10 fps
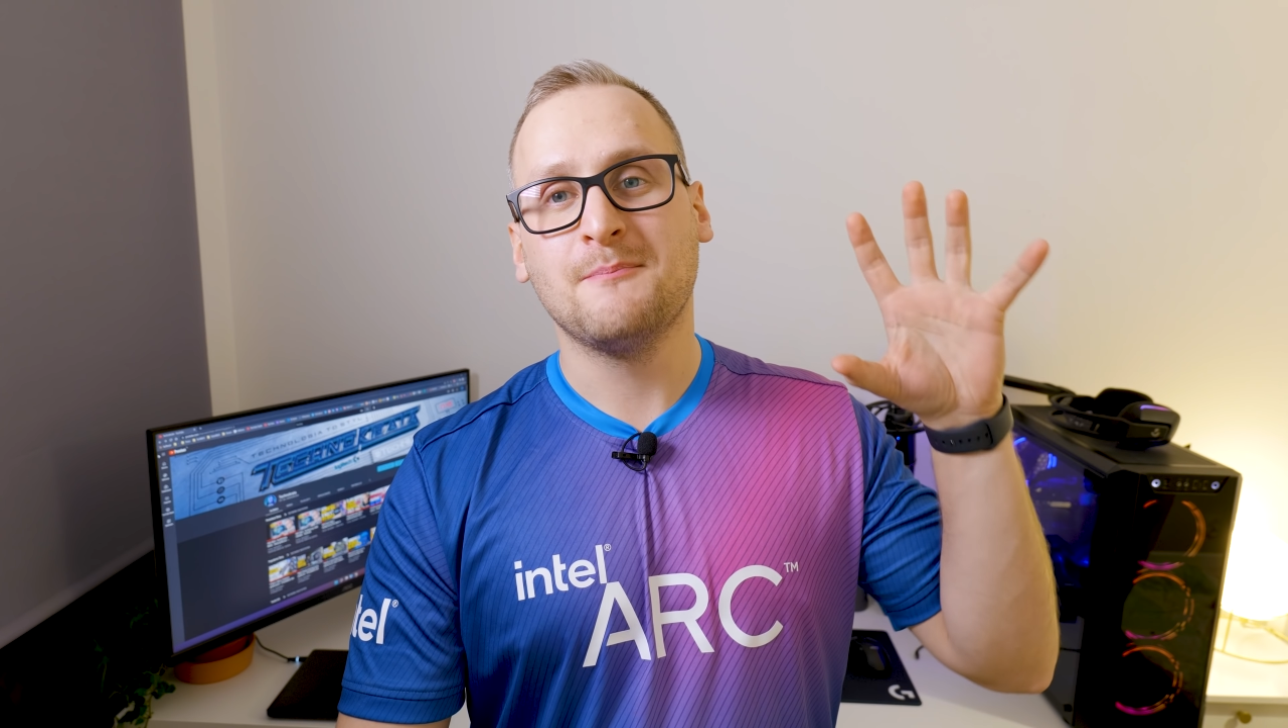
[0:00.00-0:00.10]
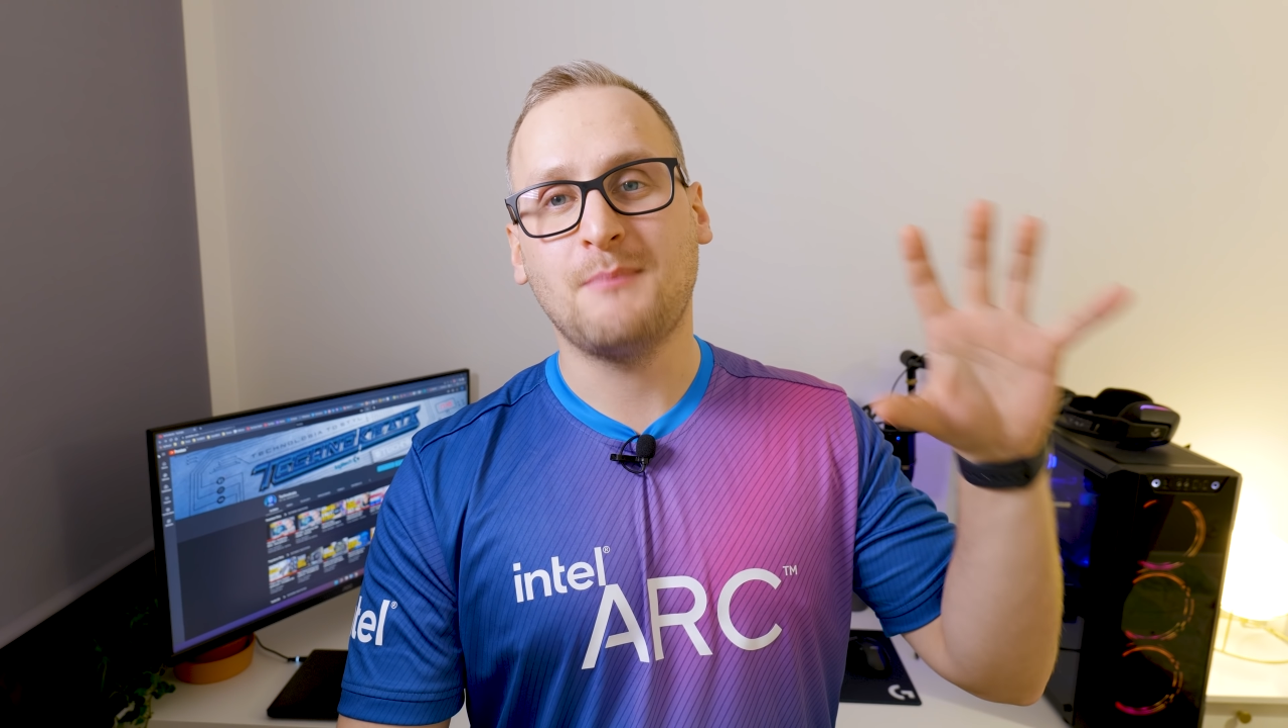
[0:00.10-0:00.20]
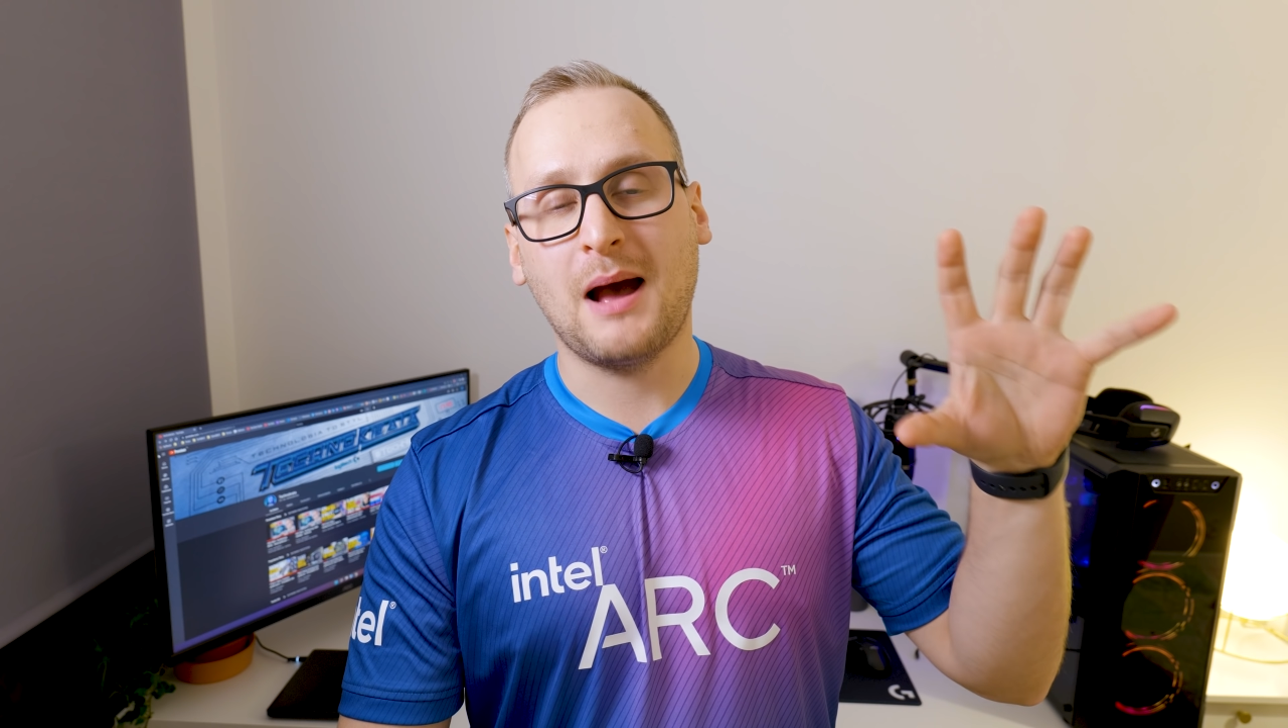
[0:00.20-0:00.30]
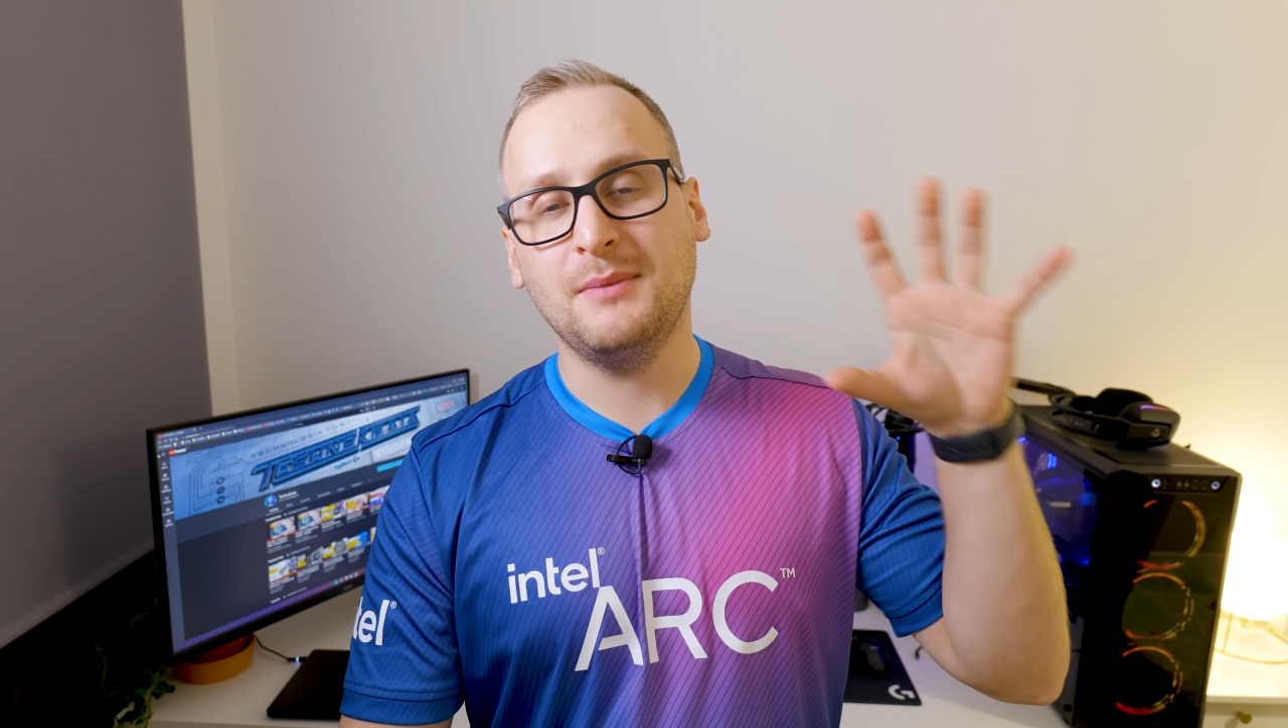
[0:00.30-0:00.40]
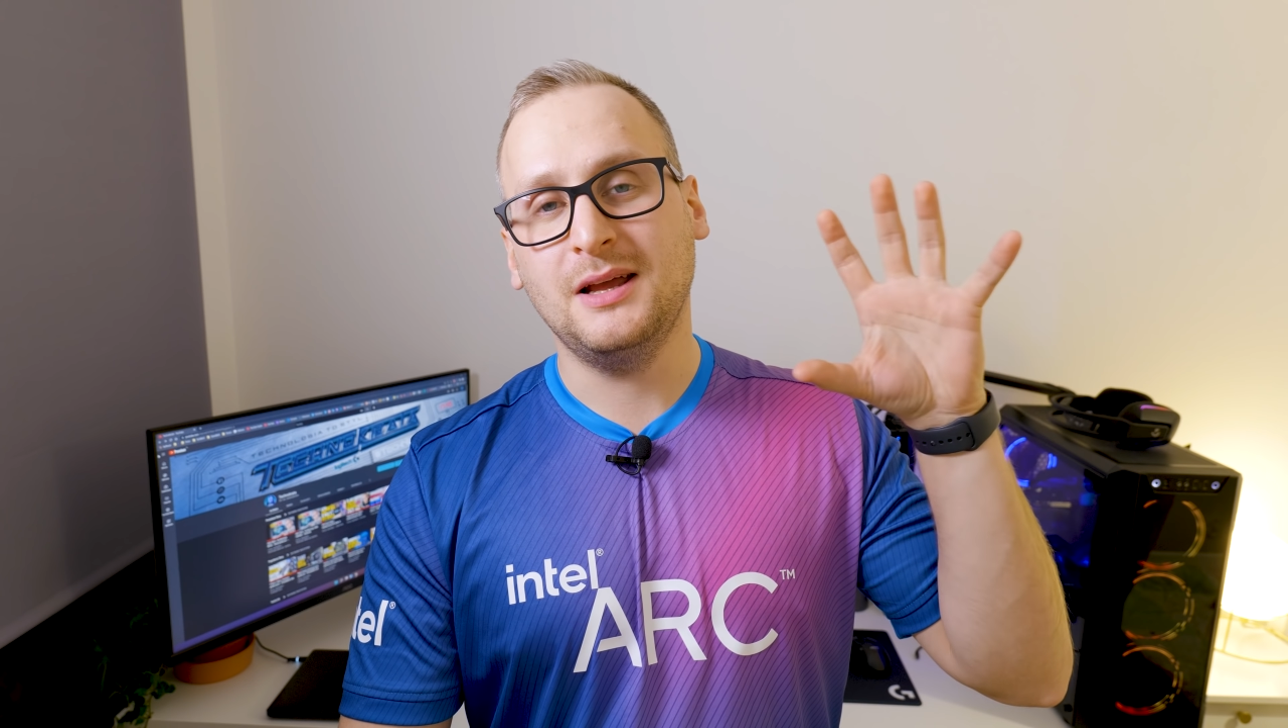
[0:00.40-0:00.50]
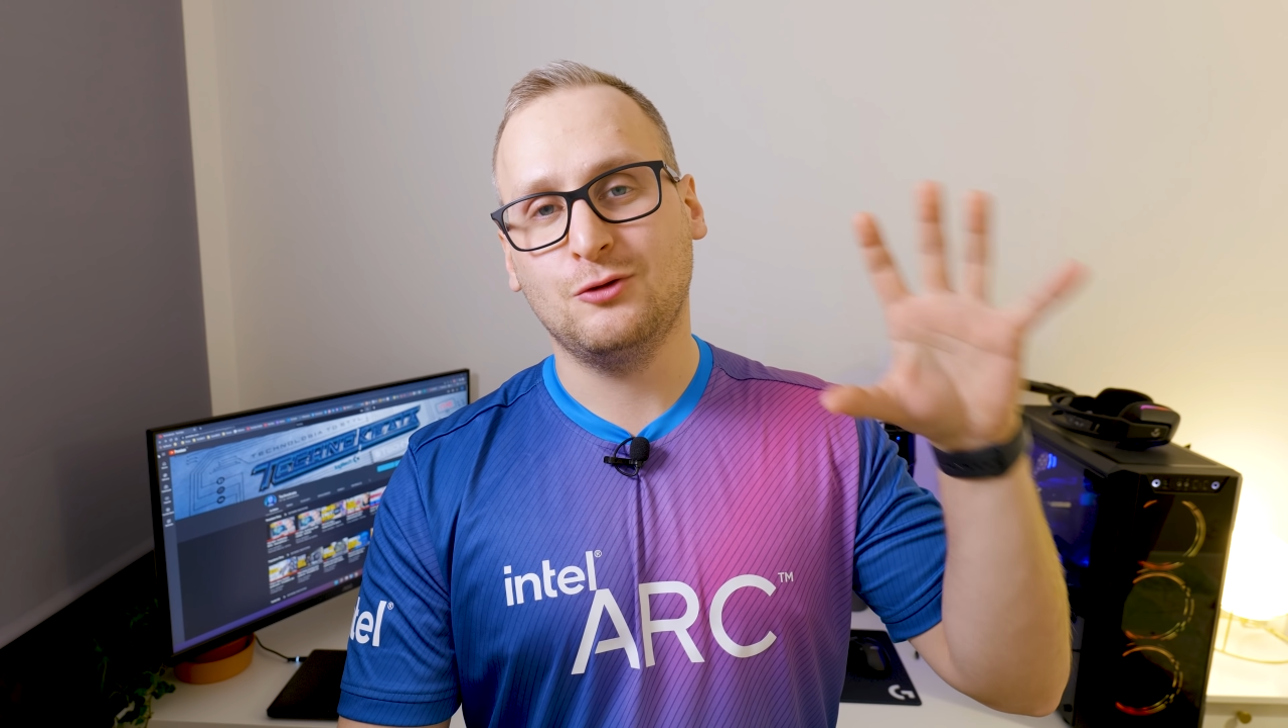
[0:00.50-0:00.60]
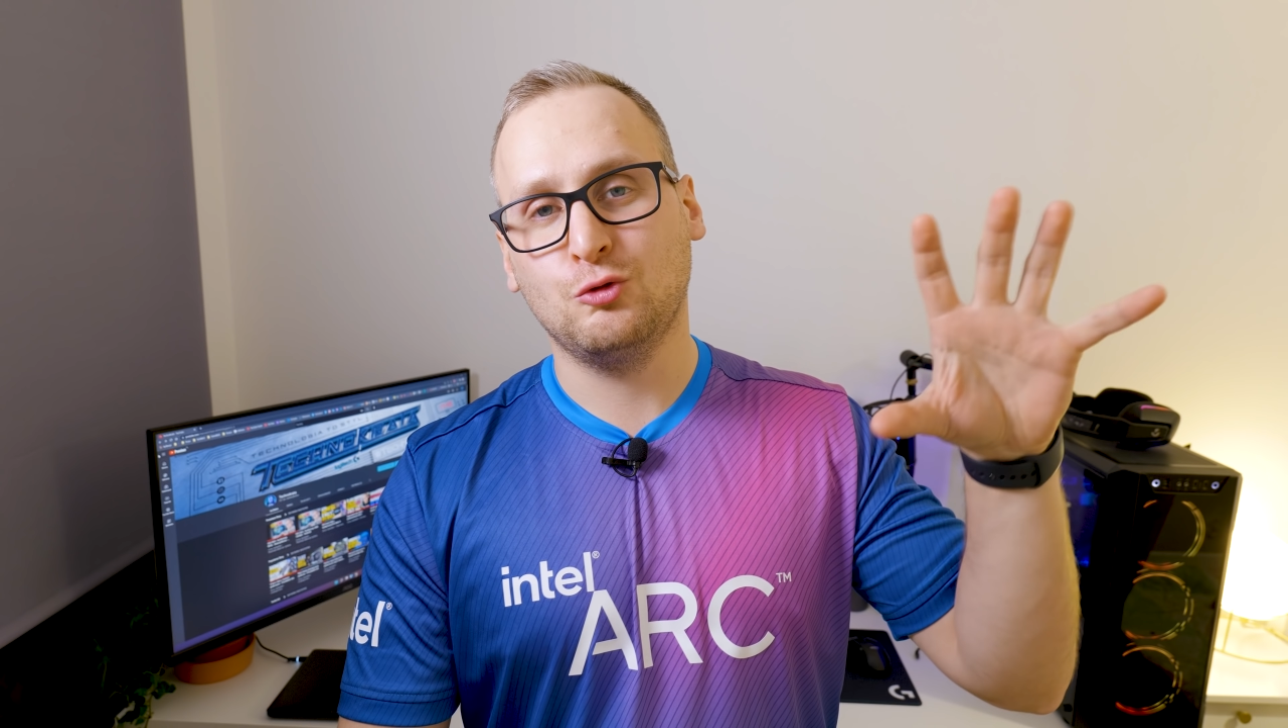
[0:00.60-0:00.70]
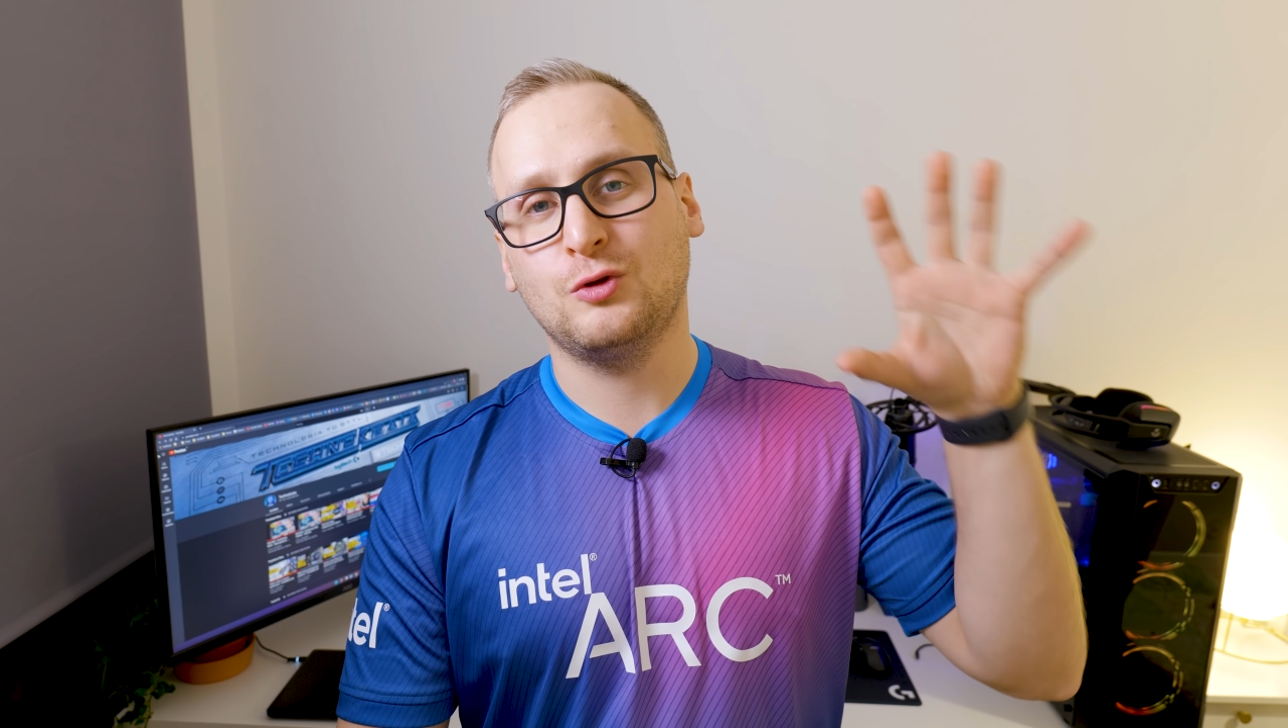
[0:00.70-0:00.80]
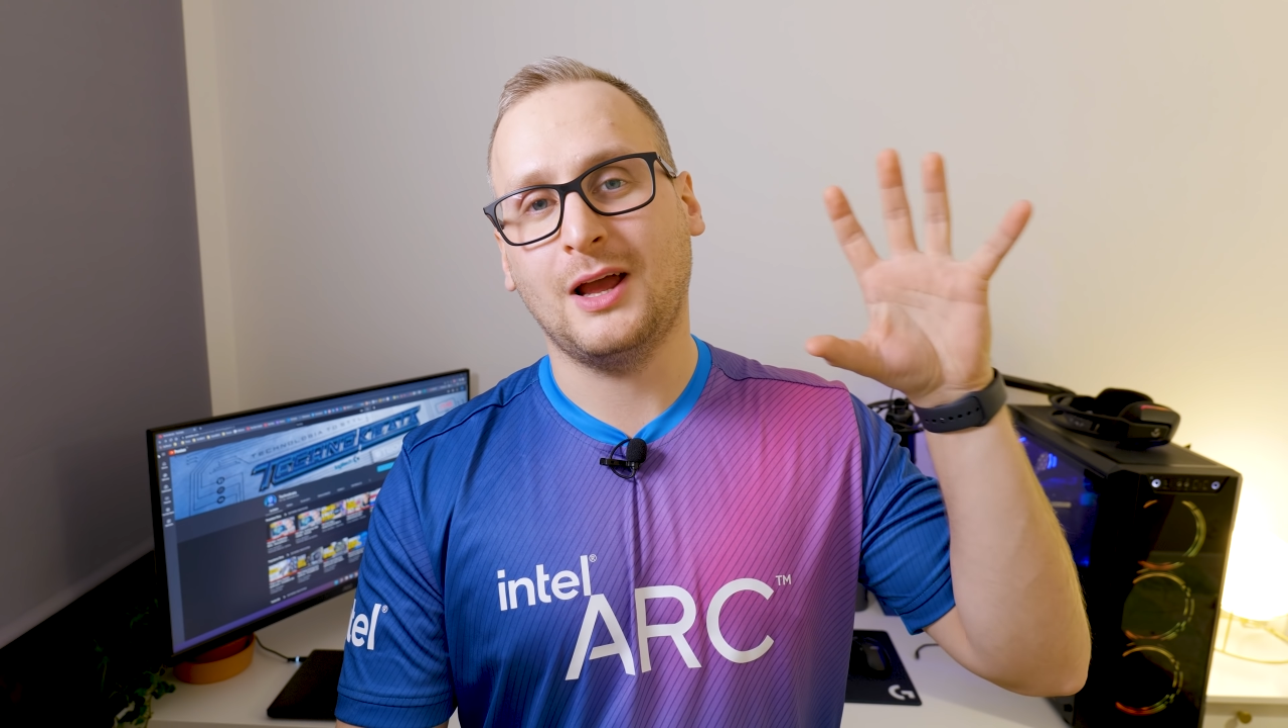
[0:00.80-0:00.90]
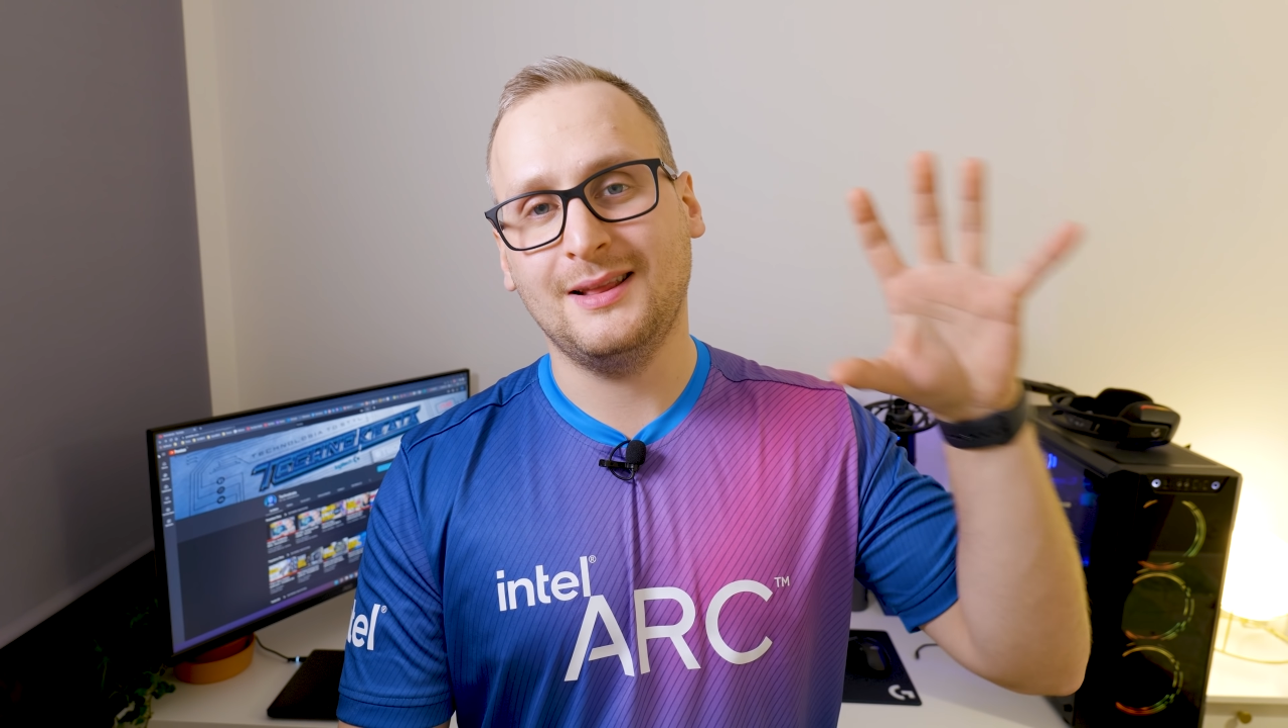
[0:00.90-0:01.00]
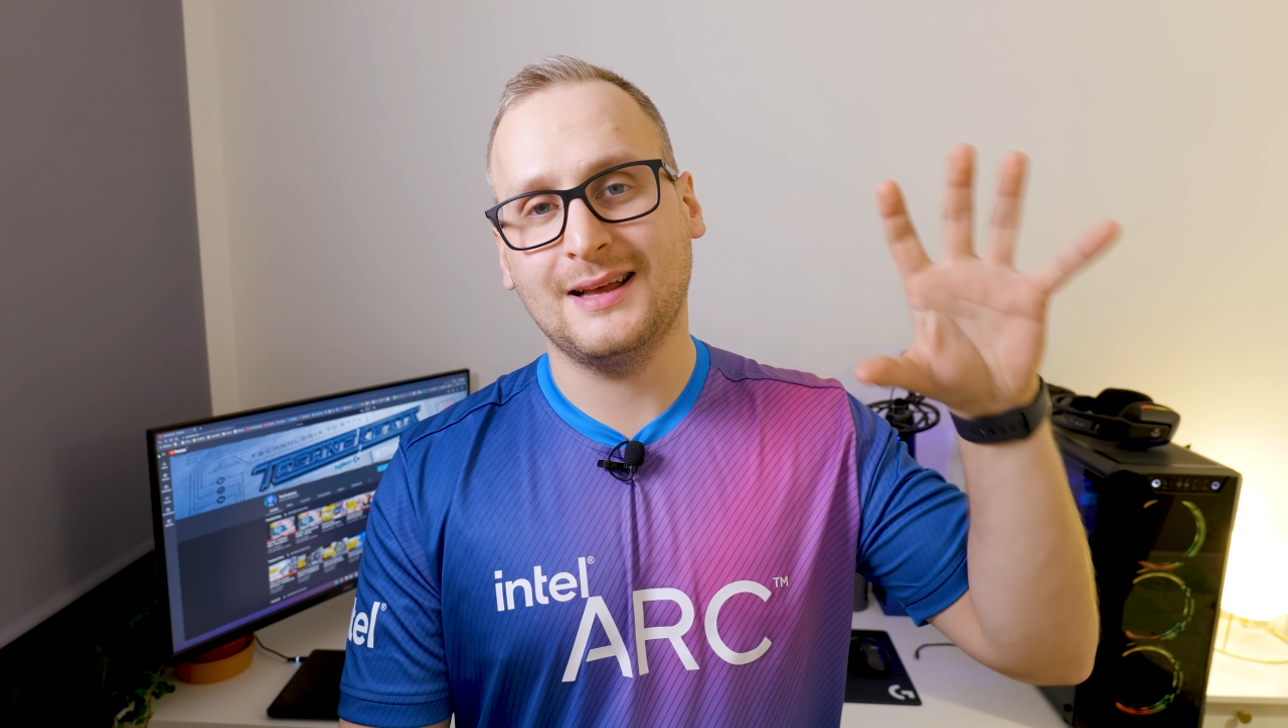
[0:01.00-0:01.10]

mamy tutaj